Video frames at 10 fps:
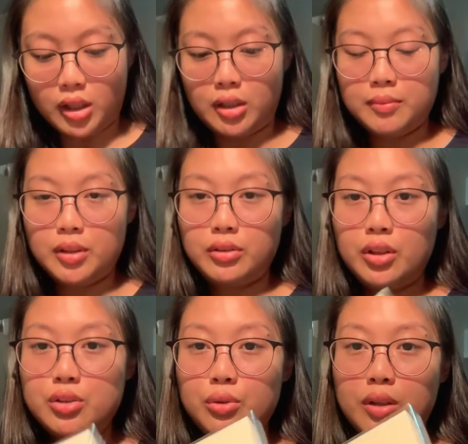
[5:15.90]
Um, ganito
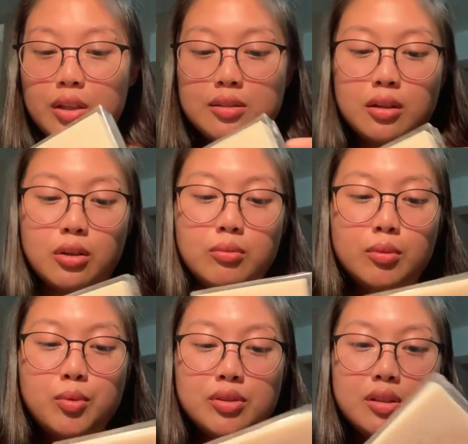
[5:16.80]
yung tsura niya sa
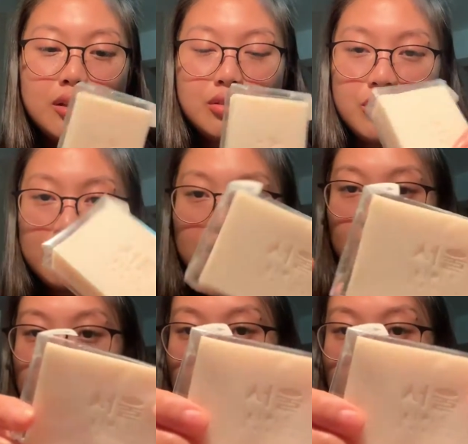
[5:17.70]
loob. Ubus na, so isa na lang